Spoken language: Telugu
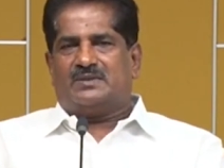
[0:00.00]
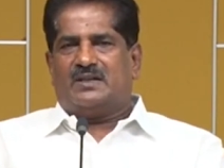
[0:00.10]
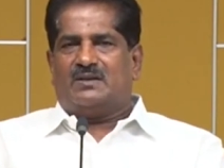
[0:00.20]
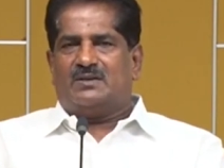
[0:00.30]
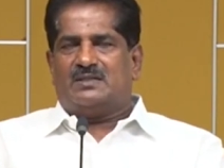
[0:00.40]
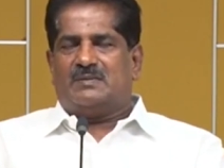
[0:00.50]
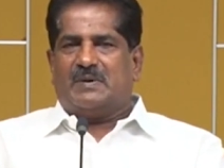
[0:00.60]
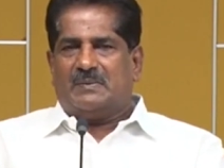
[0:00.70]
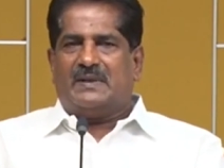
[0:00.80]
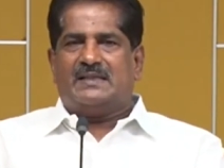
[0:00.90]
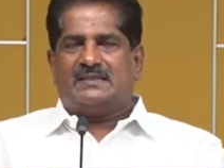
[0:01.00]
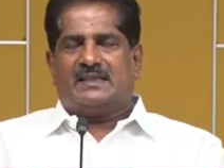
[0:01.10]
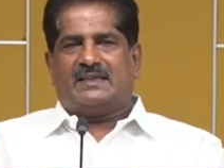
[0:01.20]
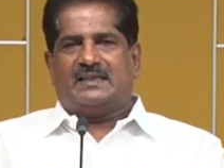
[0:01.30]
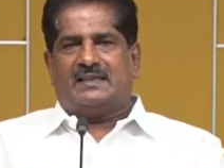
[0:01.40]
సీట్లు వచ్చి
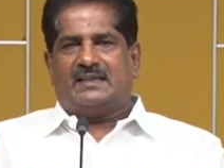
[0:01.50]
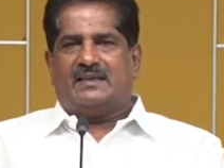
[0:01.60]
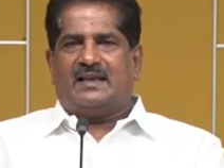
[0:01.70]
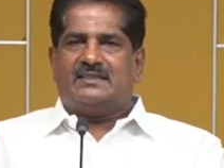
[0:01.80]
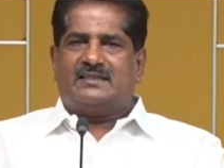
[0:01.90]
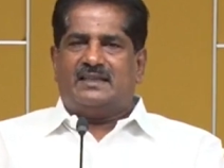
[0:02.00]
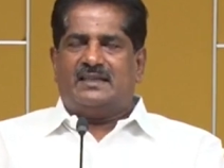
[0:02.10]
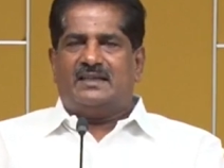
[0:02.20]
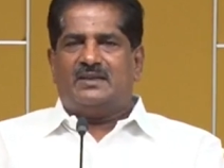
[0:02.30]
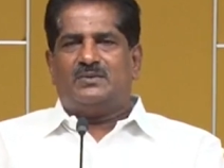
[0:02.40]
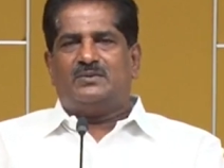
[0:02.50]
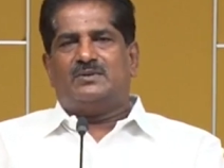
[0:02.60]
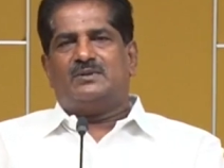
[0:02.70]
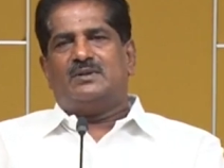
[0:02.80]
పరిపాలించడానికి కానీ రాజకీయంగా నువ్వు